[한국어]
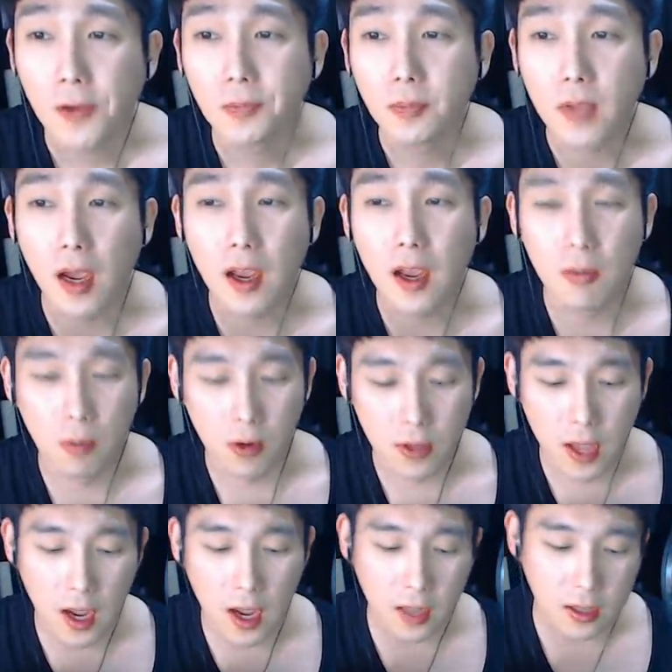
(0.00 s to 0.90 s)
아이
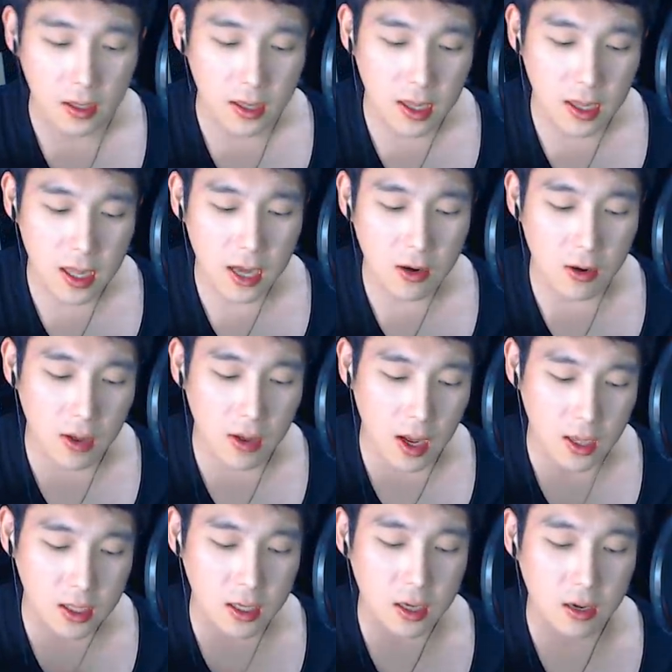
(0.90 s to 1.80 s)
뭘 내가 대단한
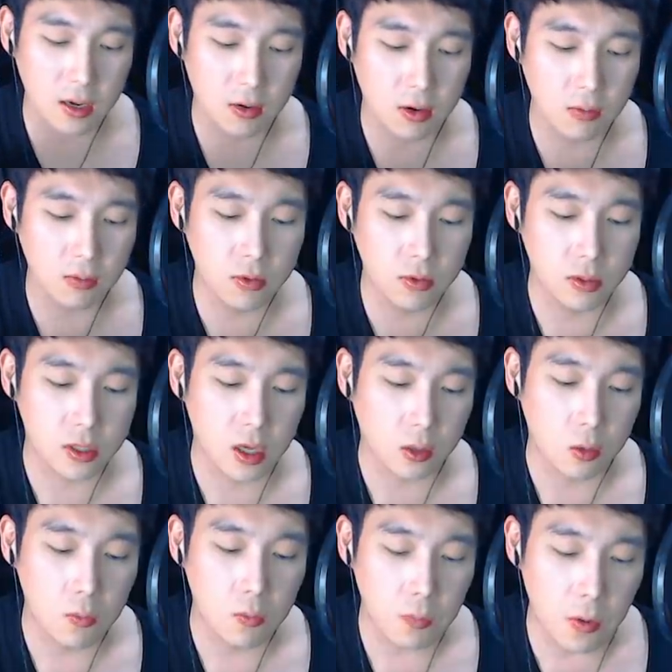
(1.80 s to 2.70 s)
거야 이게 여러분들
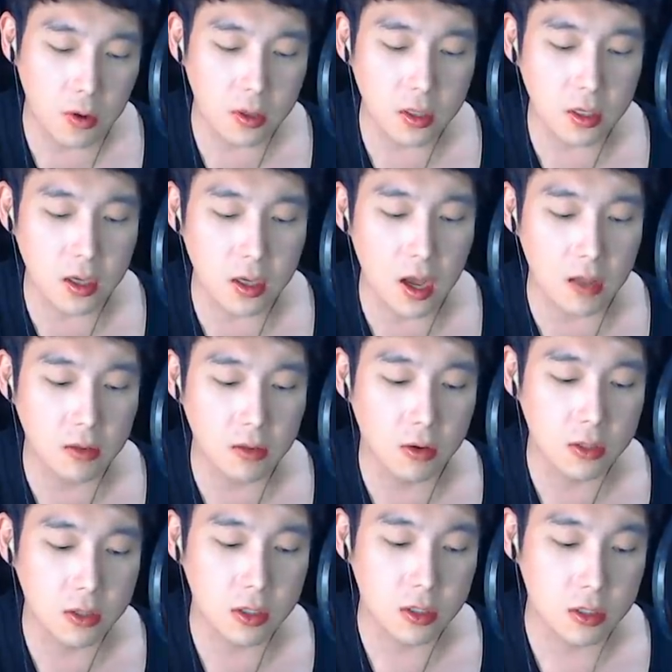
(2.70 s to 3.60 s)
제가 돈벌이니까 하는
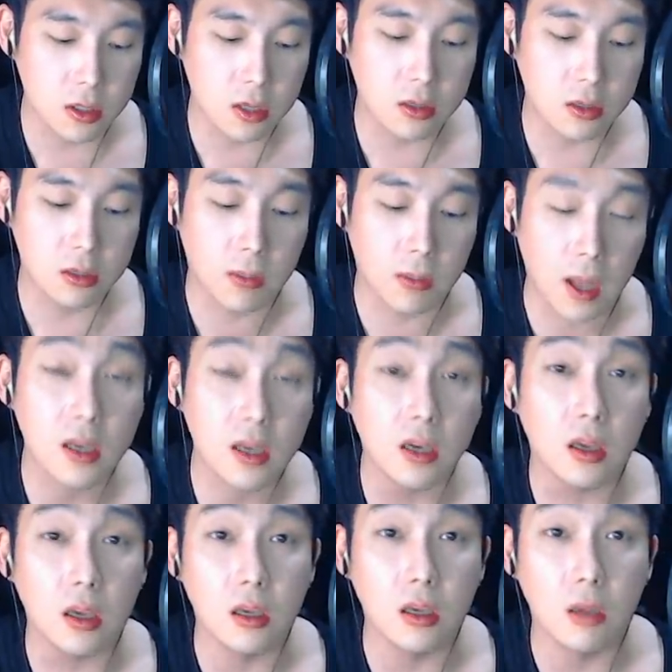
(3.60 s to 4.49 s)
거지 니네들
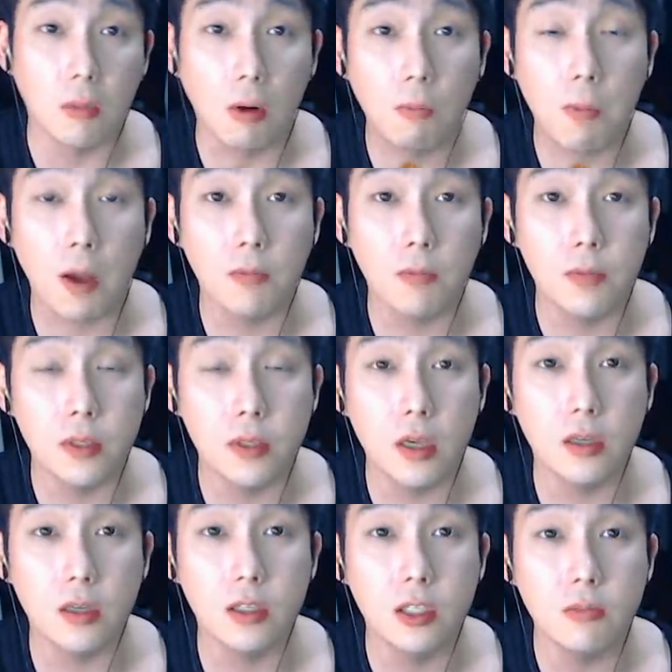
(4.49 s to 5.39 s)
만약에 이게 먹방
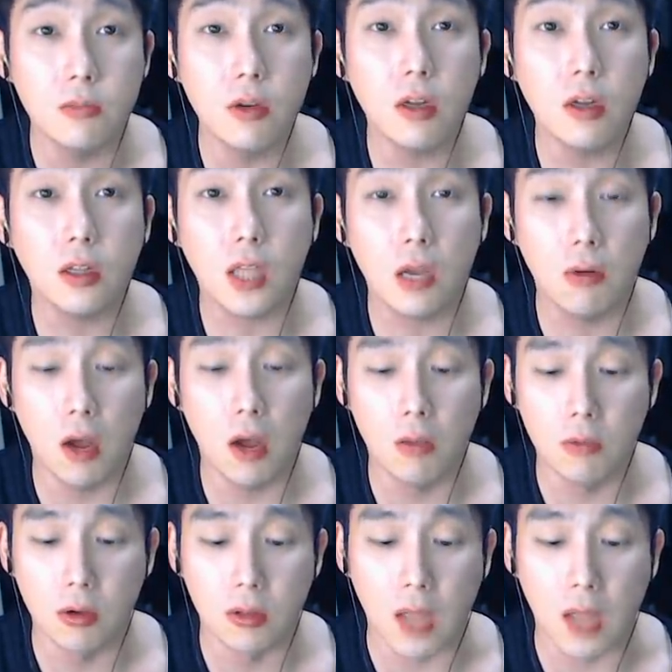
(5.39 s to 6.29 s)
BJ를 10년 했다고
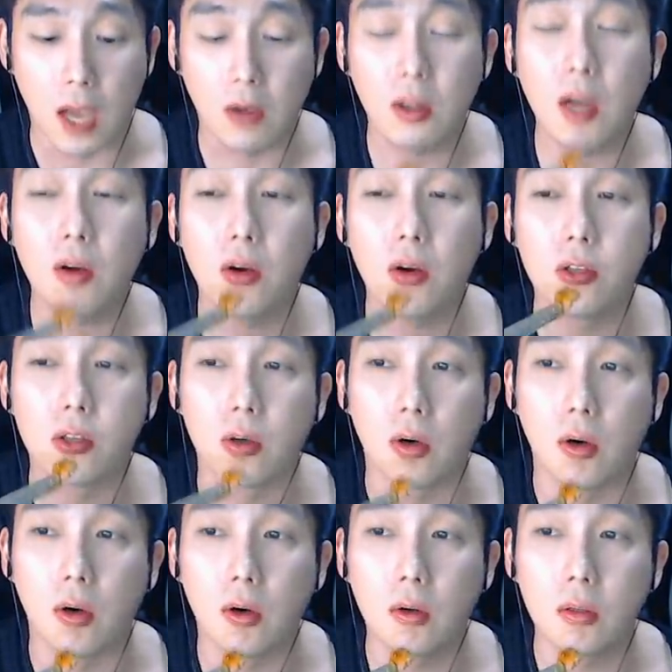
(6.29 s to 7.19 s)
하면 그건 당연한
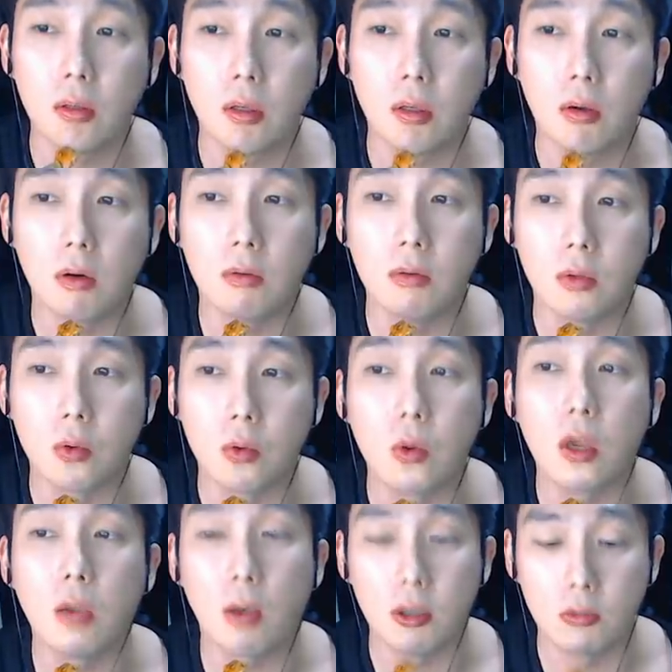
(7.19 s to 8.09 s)
거죠 그러니까 여러분들
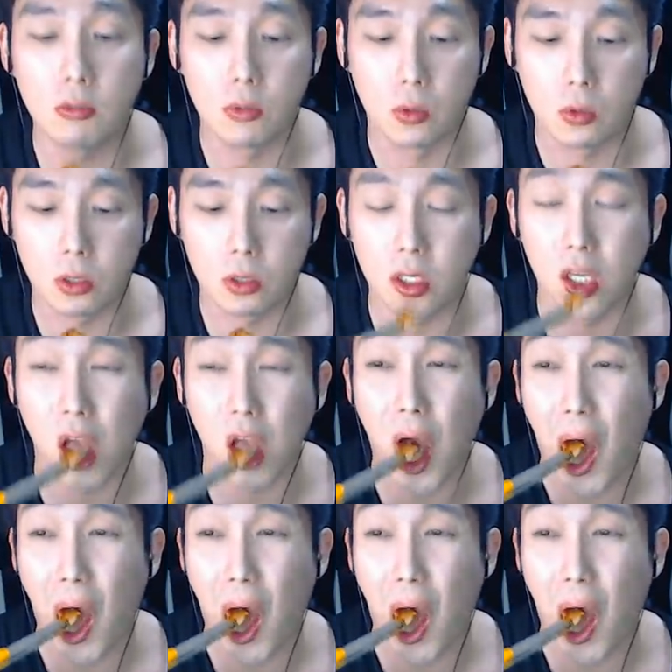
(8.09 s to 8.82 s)
좋게 봐주면 좋지